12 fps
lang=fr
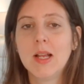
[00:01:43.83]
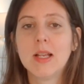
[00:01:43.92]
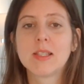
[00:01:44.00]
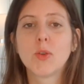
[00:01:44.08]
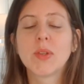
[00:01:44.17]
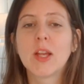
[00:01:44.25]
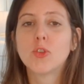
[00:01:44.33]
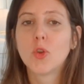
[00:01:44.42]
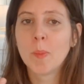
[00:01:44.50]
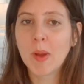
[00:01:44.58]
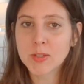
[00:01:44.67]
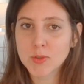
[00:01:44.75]
Si on a
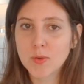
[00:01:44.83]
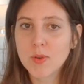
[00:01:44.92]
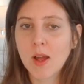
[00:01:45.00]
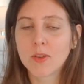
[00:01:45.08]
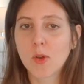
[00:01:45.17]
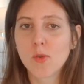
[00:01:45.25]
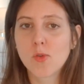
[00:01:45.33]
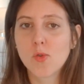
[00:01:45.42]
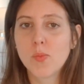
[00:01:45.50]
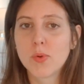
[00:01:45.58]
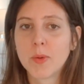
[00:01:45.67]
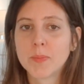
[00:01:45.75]
deux masculins dans le
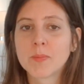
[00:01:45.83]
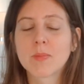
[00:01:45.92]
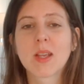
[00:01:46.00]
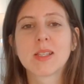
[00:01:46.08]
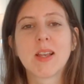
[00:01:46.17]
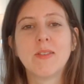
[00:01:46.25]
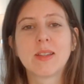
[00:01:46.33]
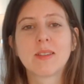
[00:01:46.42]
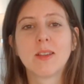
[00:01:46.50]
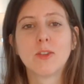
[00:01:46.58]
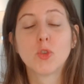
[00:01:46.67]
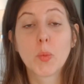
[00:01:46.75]
couple, ça va
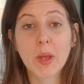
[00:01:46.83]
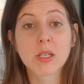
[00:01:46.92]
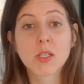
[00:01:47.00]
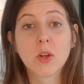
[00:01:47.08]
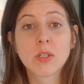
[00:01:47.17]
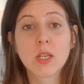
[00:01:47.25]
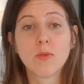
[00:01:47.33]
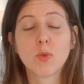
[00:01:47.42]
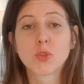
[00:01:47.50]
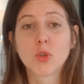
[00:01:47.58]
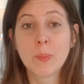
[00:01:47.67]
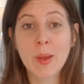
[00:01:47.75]
être deux personnes qui vont
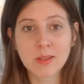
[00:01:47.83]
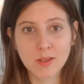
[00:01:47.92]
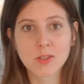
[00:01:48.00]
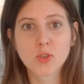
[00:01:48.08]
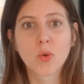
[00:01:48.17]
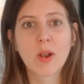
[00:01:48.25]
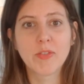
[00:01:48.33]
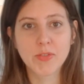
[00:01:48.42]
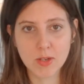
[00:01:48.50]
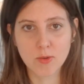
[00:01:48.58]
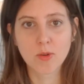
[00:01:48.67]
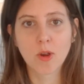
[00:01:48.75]
se mettre sur la
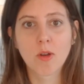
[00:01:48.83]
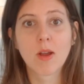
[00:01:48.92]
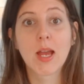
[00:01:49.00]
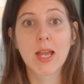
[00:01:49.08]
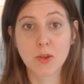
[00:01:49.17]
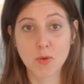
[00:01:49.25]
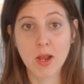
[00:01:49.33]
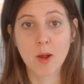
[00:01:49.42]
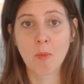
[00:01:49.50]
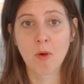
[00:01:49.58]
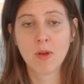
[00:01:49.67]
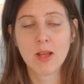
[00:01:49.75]
figure
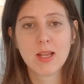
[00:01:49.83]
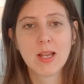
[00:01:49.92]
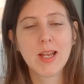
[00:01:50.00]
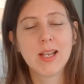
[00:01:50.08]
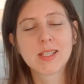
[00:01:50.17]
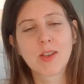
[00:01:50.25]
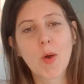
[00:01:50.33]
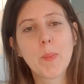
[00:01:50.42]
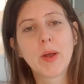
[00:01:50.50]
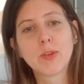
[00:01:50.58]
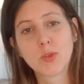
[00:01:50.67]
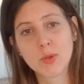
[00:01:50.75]
régulièrement et ça va
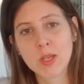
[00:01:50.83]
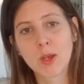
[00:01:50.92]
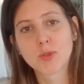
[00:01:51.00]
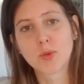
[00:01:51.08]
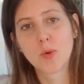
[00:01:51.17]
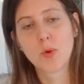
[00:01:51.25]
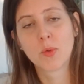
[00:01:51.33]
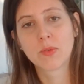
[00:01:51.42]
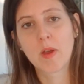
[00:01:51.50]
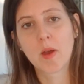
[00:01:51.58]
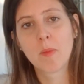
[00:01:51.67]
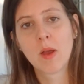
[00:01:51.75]
pas tenir sur le long
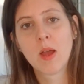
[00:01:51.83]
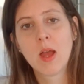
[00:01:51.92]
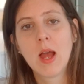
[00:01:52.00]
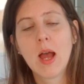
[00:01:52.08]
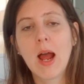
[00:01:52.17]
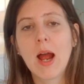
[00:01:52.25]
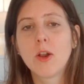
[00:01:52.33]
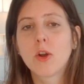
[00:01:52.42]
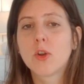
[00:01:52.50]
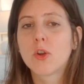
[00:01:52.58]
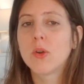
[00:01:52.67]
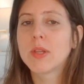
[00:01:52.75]
terme. Alors
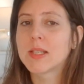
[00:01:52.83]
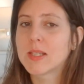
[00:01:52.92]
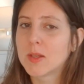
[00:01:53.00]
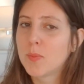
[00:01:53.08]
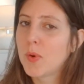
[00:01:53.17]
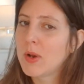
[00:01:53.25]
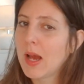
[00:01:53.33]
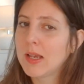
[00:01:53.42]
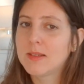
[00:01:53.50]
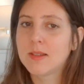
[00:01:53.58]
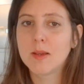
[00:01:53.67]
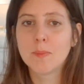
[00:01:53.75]
que quand on a cette
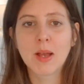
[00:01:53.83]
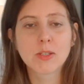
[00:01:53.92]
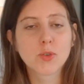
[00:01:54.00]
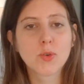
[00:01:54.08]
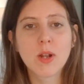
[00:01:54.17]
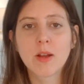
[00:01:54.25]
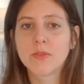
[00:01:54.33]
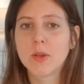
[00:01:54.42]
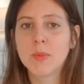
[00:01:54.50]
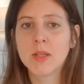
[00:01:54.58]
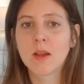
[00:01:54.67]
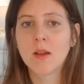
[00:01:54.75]
polarité
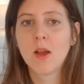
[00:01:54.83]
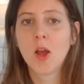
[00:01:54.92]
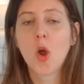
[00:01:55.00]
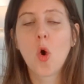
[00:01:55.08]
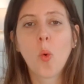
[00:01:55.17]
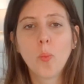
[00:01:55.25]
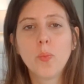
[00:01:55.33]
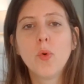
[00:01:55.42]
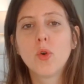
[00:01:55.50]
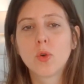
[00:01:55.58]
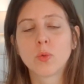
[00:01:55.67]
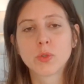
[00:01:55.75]
masculin-féminin, on
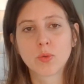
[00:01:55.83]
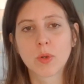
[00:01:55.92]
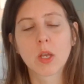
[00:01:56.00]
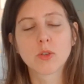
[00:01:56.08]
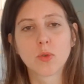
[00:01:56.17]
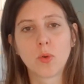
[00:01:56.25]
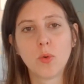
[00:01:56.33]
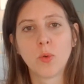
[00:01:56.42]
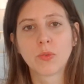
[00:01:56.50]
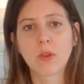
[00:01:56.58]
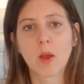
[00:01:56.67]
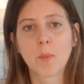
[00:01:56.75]
peut construire sur le
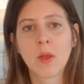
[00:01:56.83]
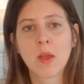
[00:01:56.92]
long terme.